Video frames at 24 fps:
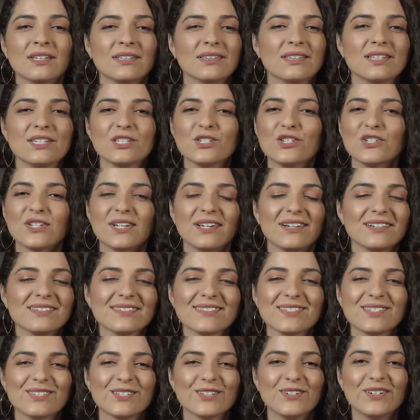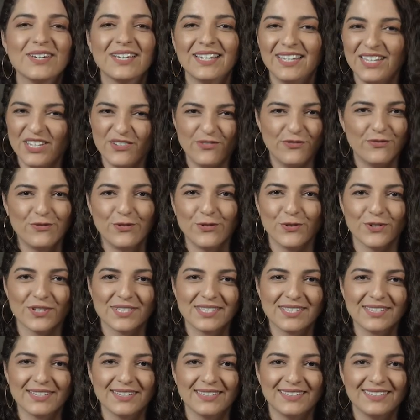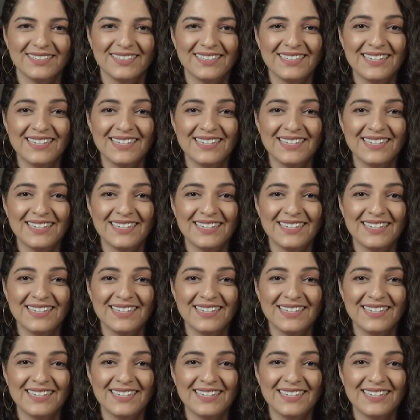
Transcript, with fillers: descanso e força.